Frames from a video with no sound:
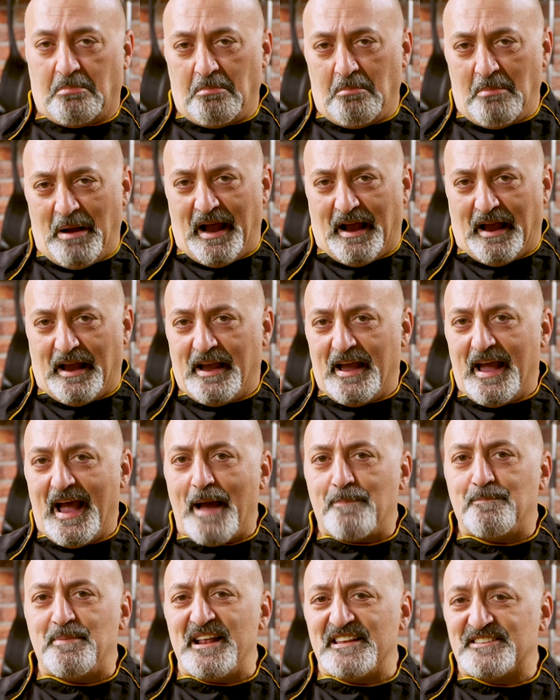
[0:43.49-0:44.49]
Ma
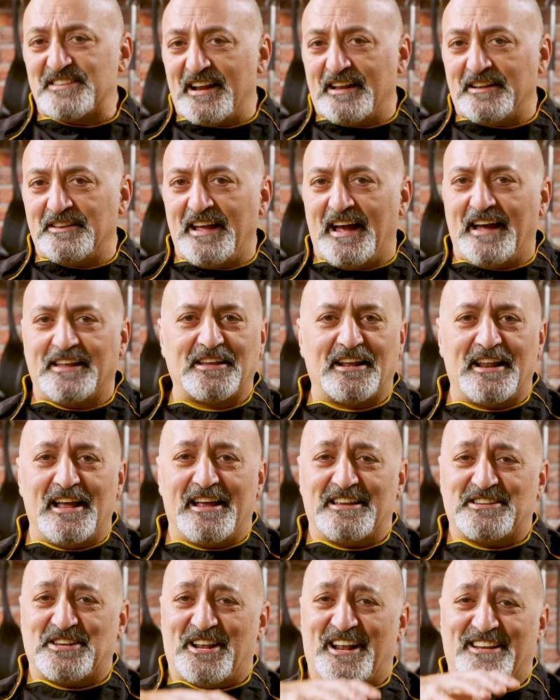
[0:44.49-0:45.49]
appena se n'è andata,
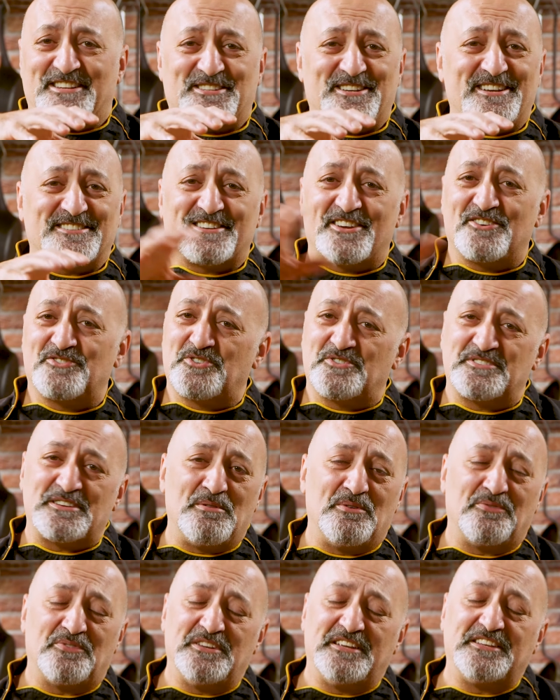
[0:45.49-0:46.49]
la sera stessa ce lo
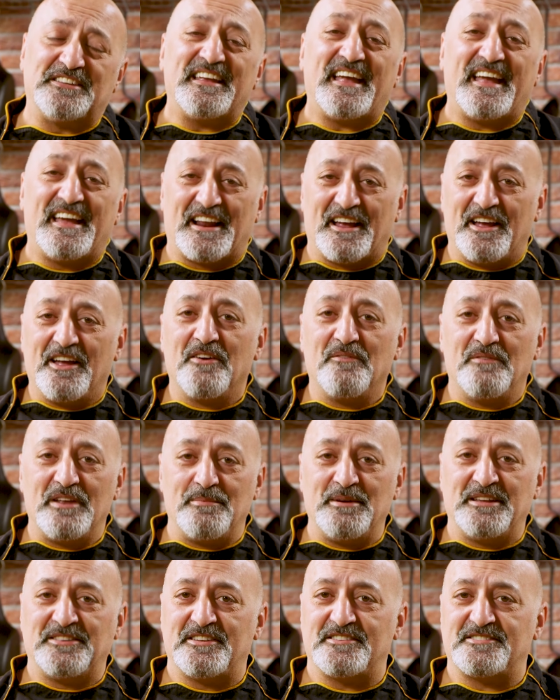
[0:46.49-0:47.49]
siamo finiti, era
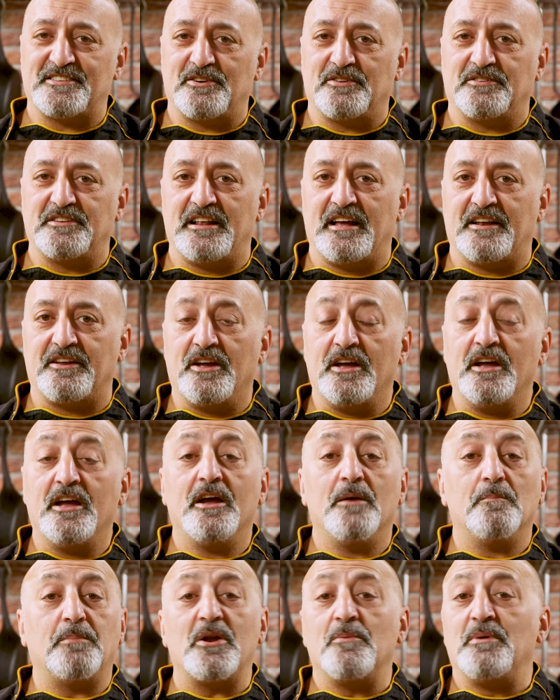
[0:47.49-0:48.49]
veramente straordinario.
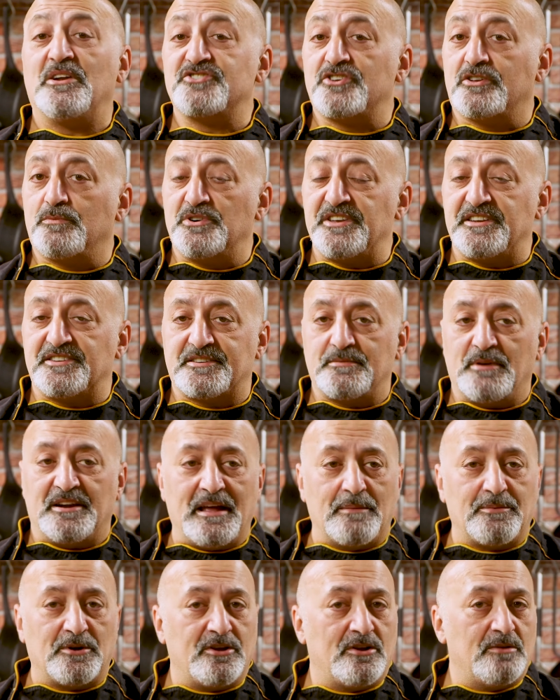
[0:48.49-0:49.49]
Poi l'ho mangiato buonissimo, a
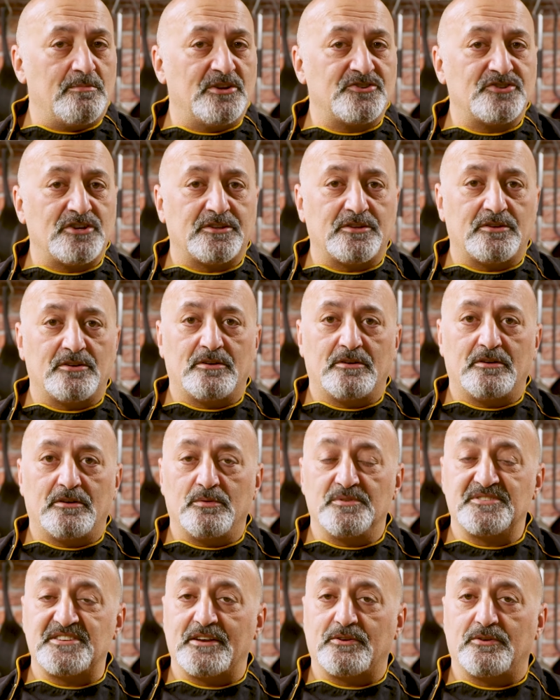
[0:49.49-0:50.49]
Napoli l'ho mangiato
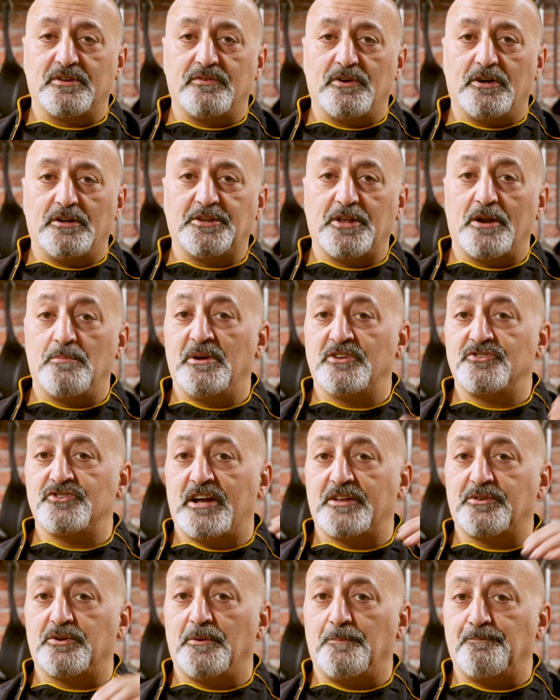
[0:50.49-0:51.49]
un sacco di volte, l'ho
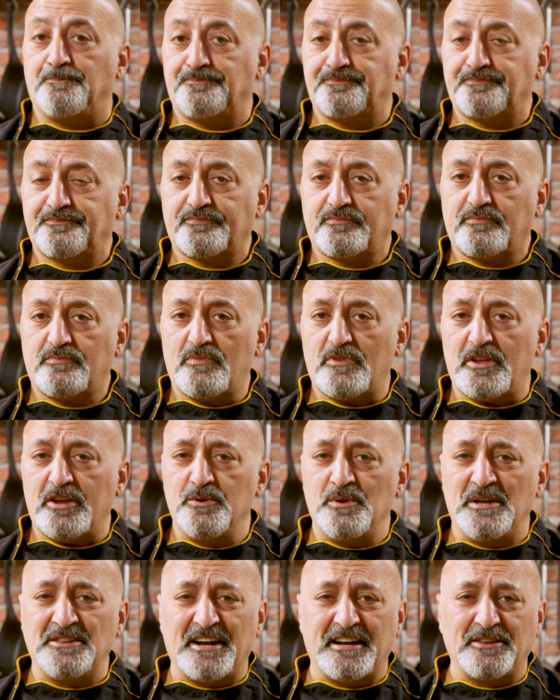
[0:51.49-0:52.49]
mangiato
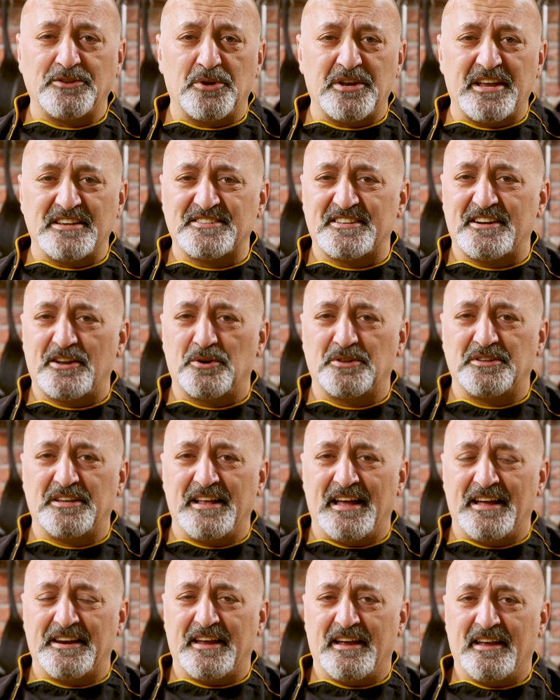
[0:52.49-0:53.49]
in una trattoria
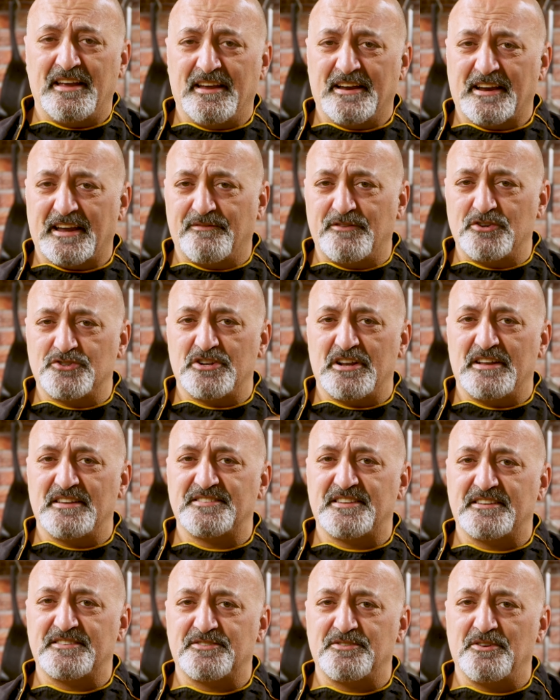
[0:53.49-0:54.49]
straordinaria che è vicino alla
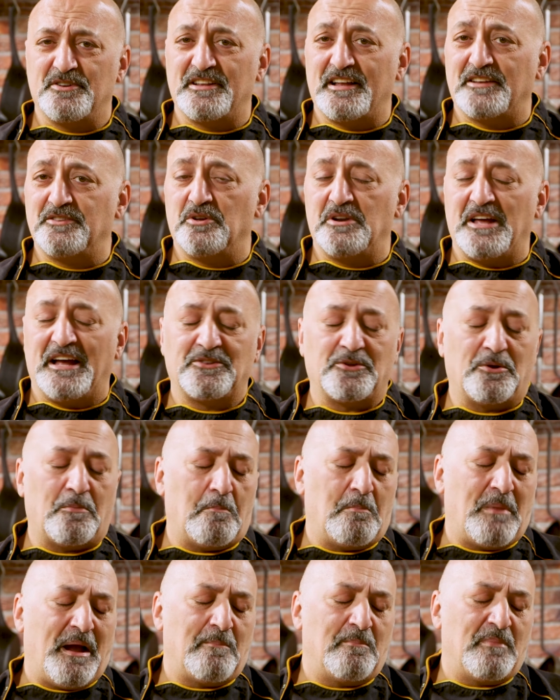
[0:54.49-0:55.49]
stazione da Donato,
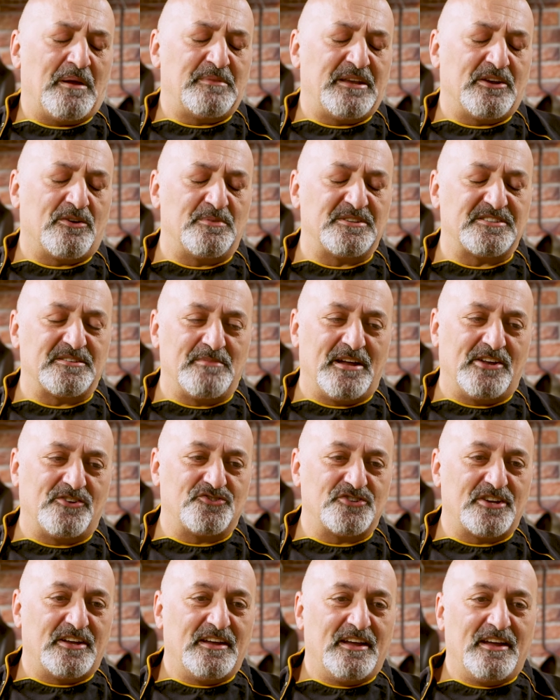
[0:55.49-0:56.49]
mamma mia come si
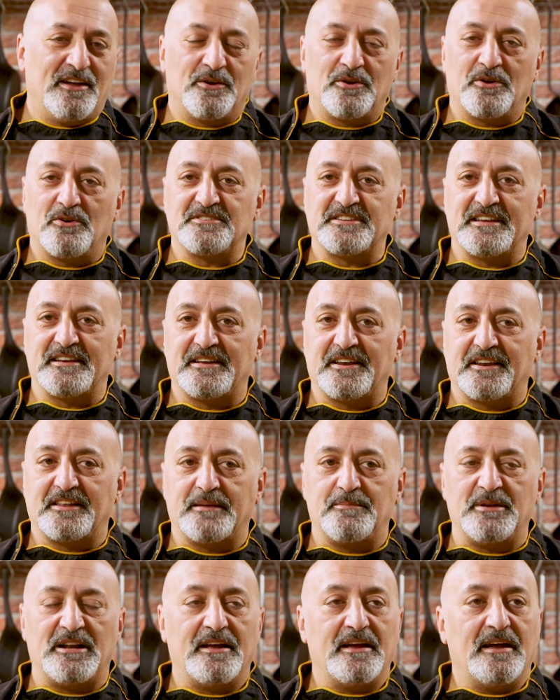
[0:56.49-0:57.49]
mangia, una cosa
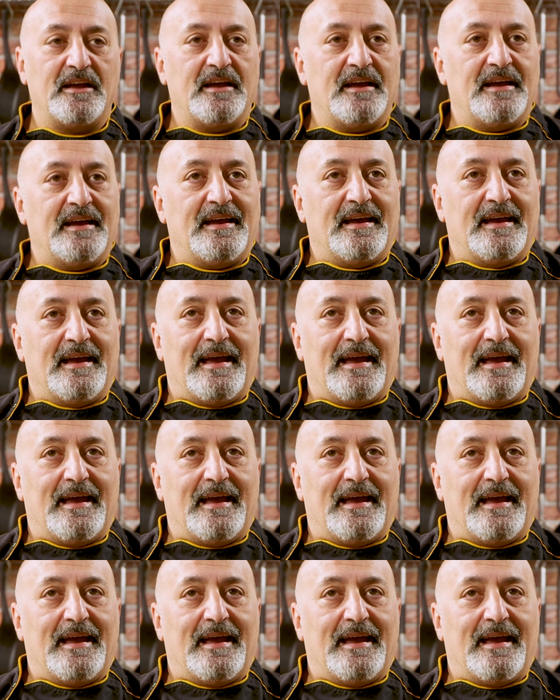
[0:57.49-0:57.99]
incredibile.